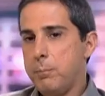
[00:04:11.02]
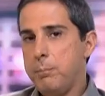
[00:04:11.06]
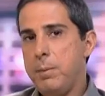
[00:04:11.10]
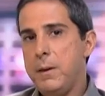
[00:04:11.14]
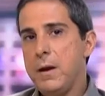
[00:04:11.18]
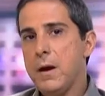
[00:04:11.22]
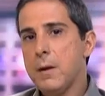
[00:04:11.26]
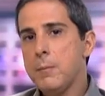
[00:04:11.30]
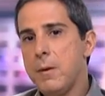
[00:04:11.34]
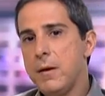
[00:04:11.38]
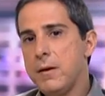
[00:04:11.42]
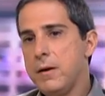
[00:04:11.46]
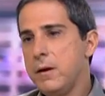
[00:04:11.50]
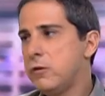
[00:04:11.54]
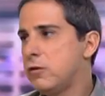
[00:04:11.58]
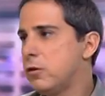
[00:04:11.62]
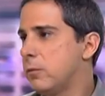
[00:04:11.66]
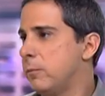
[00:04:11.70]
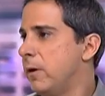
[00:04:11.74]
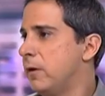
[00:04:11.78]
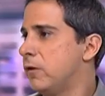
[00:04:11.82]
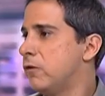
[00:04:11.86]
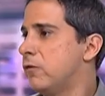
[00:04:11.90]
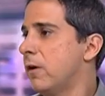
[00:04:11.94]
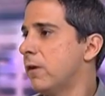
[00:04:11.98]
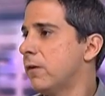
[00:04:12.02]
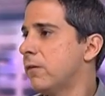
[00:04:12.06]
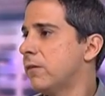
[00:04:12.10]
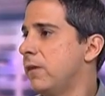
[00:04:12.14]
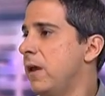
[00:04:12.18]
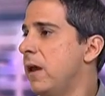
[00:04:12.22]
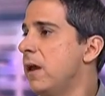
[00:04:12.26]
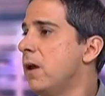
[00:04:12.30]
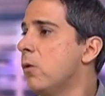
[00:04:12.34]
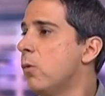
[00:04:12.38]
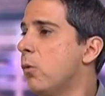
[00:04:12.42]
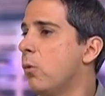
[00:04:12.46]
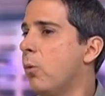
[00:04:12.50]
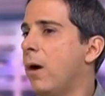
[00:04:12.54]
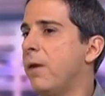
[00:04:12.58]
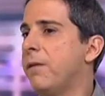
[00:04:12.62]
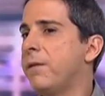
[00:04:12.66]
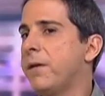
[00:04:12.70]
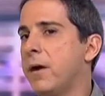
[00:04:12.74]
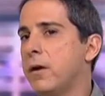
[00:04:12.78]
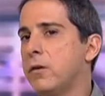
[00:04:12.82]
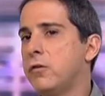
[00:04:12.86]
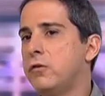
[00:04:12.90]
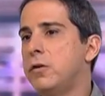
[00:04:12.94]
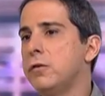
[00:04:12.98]
permanentemente já sem o
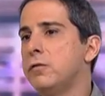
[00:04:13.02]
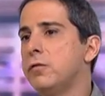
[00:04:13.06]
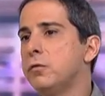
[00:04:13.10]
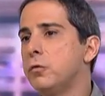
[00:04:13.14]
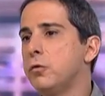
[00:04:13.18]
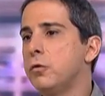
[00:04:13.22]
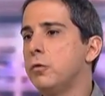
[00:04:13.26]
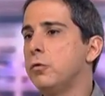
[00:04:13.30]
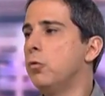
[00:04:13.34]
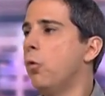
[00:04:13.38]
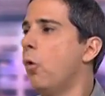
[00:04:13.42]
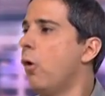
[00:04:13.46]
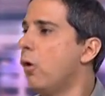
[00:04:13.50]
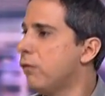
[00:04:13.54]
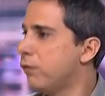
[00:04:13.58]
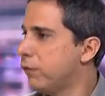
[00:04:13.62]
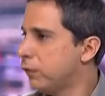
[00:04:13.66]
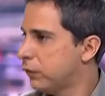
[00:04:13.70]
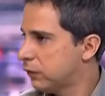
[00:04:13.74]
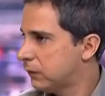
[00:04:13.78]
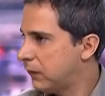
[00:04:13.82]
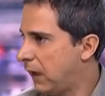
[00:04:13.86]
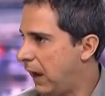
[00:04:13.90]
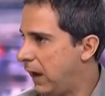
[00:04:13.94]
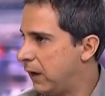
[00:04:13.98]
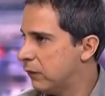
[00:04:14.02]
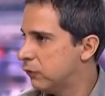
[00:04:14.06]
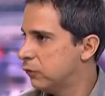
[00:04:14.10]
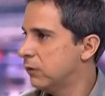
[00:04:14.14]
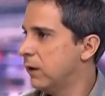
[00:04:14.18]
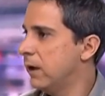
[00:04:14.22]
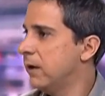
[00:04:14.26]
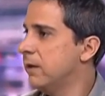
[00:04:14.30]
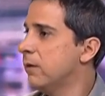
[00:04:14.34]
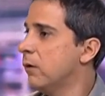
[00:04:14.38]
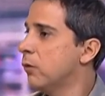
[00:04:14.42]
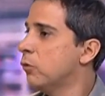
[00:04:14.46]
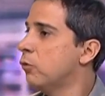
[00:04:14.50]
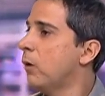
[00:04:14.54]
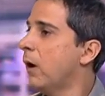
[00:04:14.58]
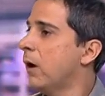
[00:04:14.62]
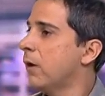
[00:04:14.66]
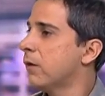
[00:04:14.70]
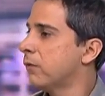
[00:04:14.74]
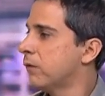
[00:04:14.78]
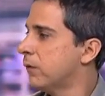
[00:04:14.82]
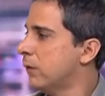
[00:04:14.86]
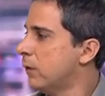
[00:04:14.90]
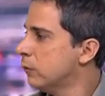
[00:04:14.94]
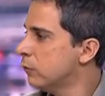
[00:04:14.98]
atrativo do novo estádio, da
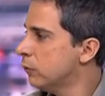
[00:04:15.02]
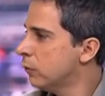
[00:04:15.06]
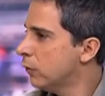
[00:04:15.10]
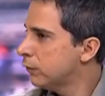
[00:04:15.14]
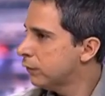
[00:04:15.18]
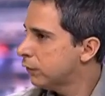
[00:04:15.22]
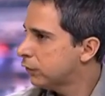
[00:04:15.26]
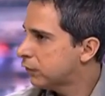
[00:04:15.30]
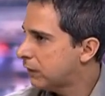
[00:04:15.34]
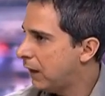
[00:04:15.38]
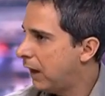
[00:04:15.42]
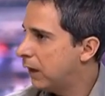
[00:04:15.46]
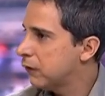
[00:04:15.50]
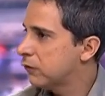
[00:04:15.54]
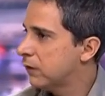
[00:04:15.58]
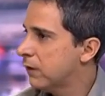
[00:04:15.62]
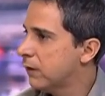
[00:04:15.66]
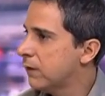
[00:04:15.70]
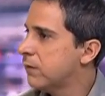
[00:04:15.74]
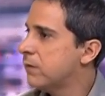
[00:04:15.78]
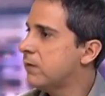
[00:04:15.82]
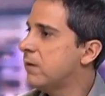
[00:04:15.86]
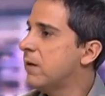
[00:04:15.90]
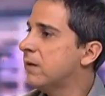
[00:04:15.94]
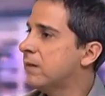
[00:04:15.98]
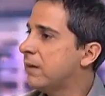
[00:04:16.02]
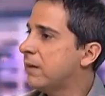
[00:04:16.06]
inauguração do novo estádio, da despedida